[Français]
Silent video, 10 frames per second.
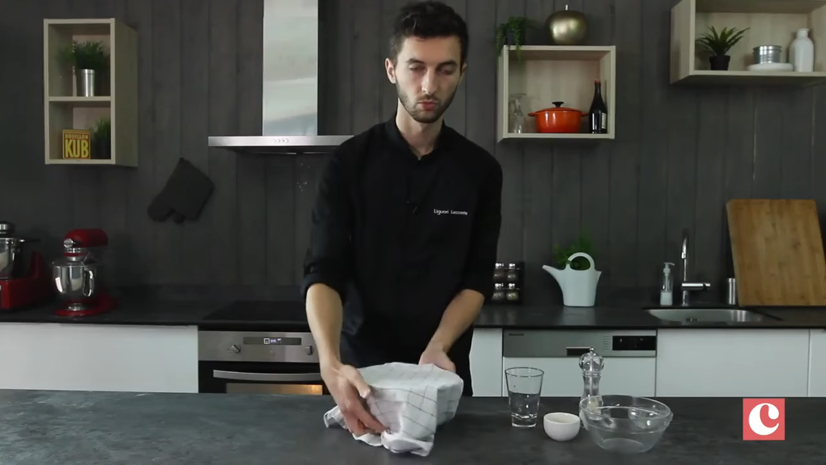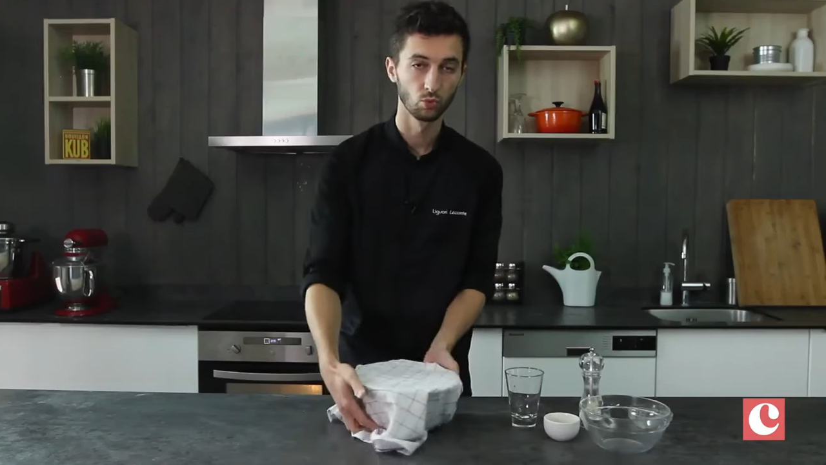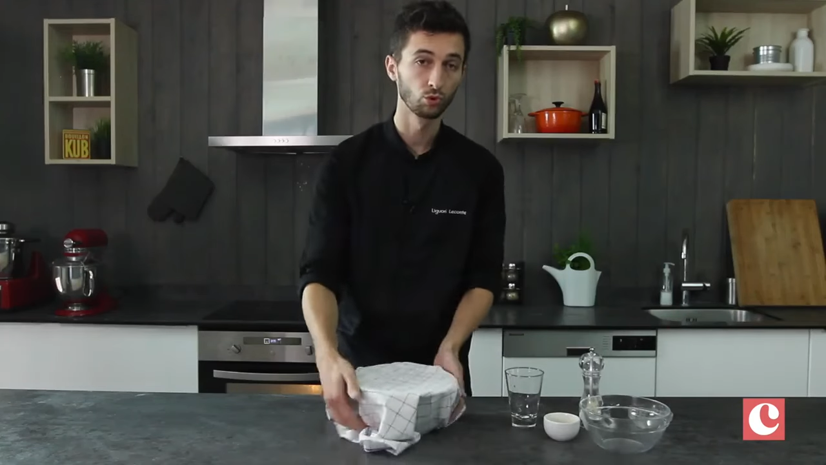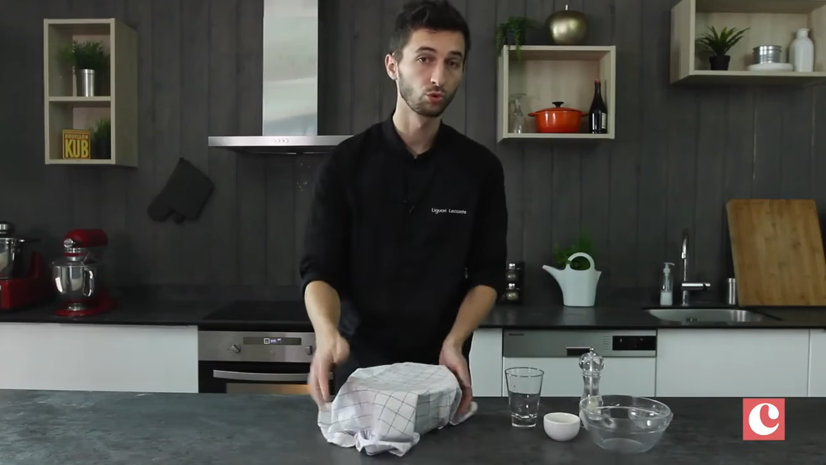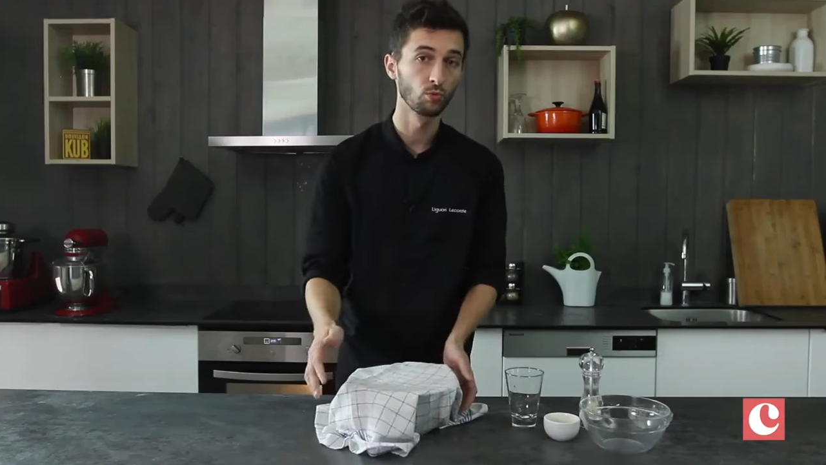
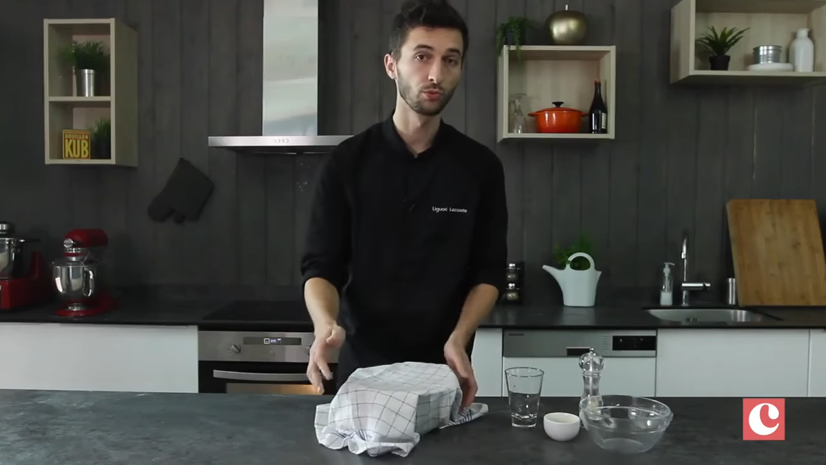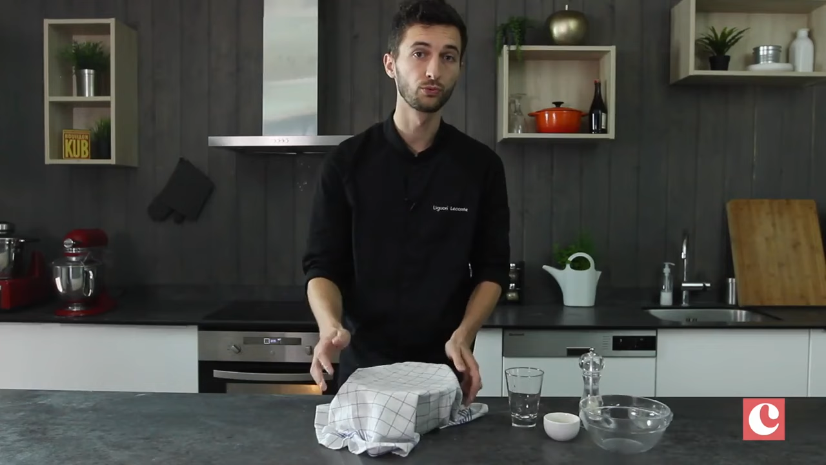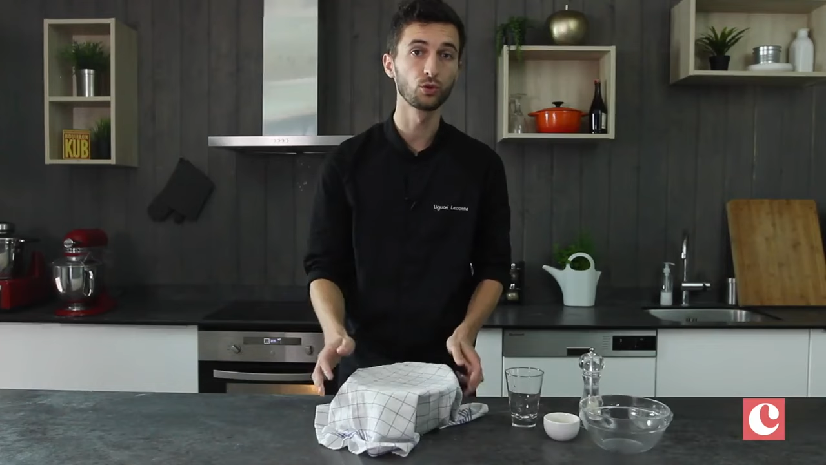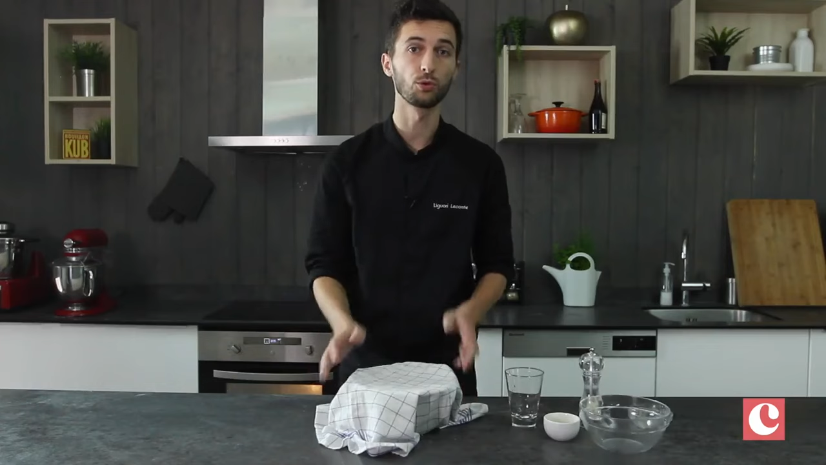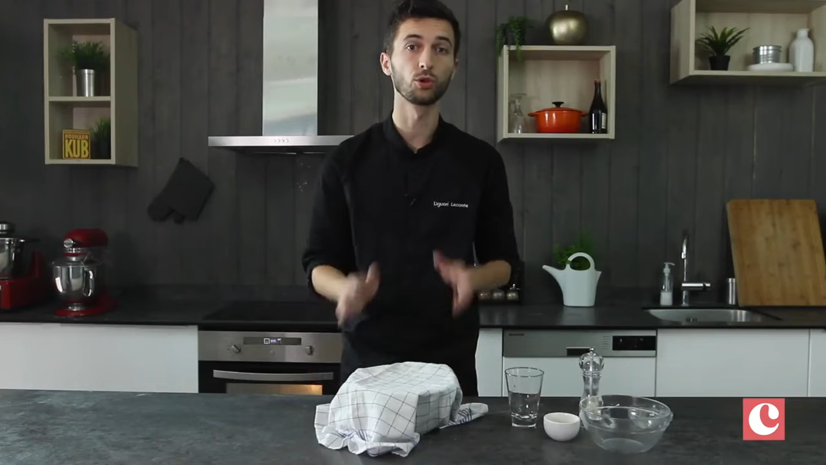ou au-dessus de mon
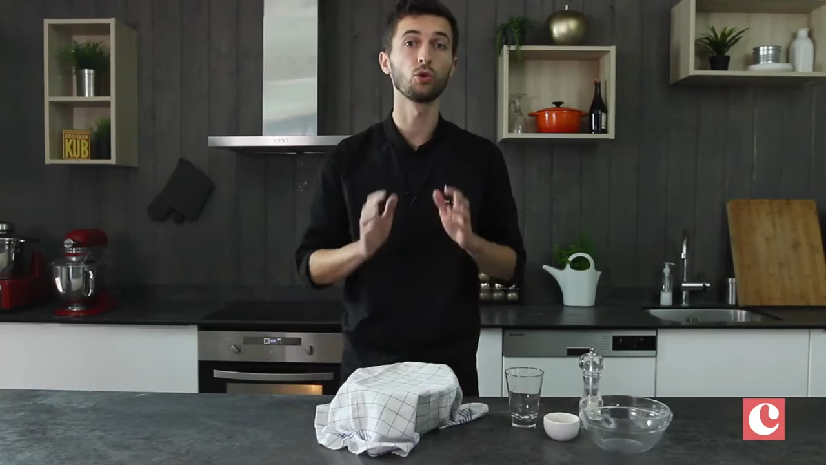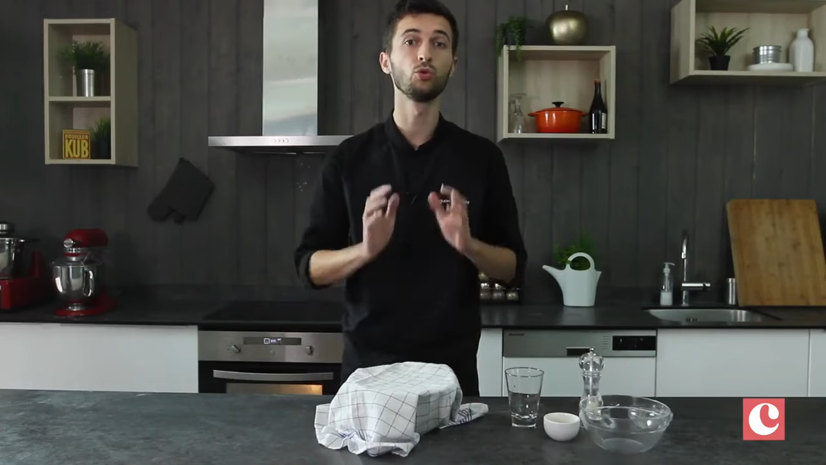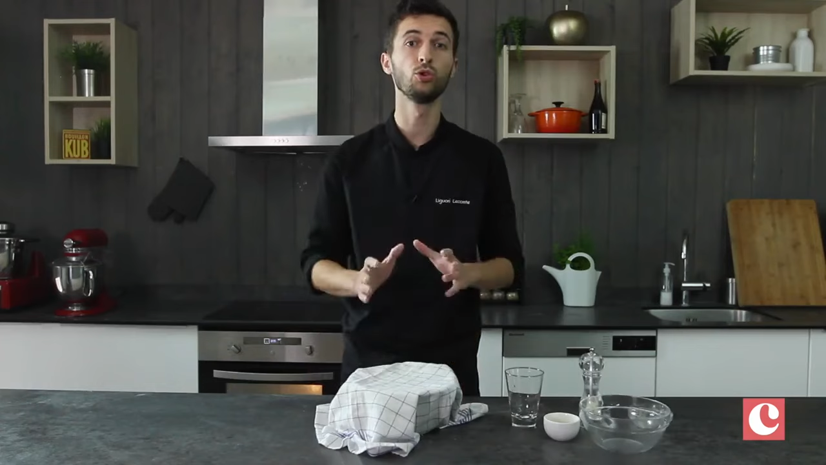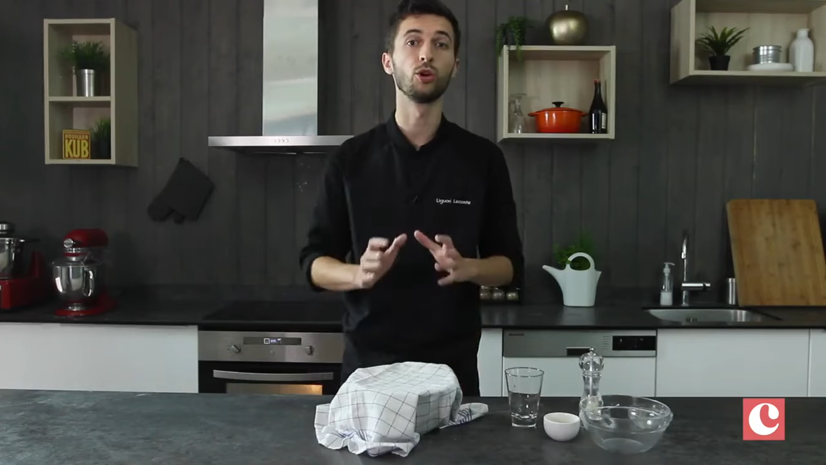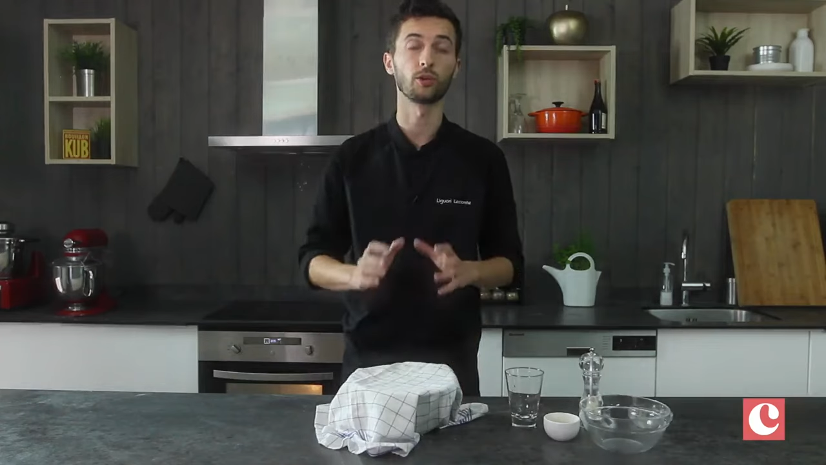four pendant
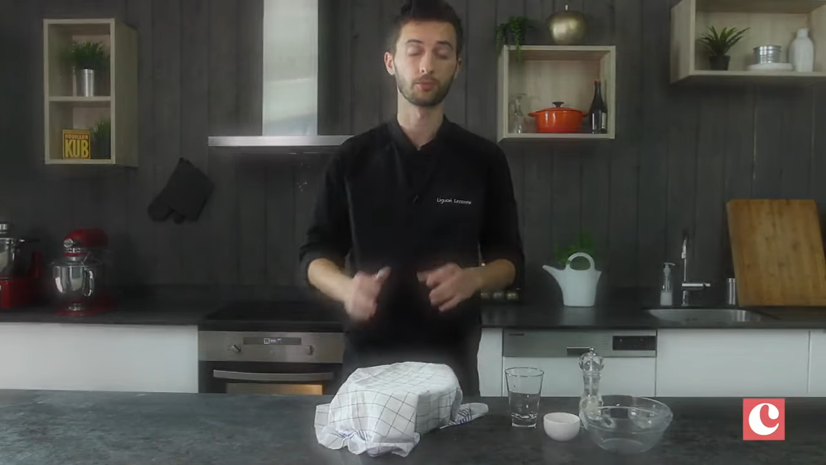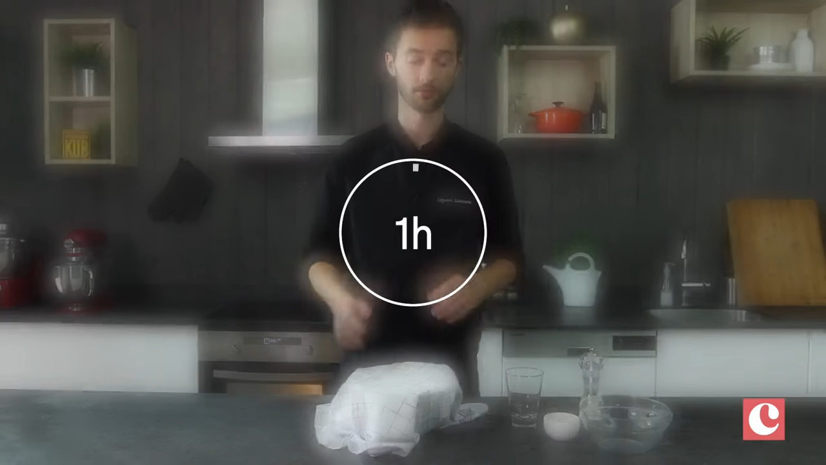une heure.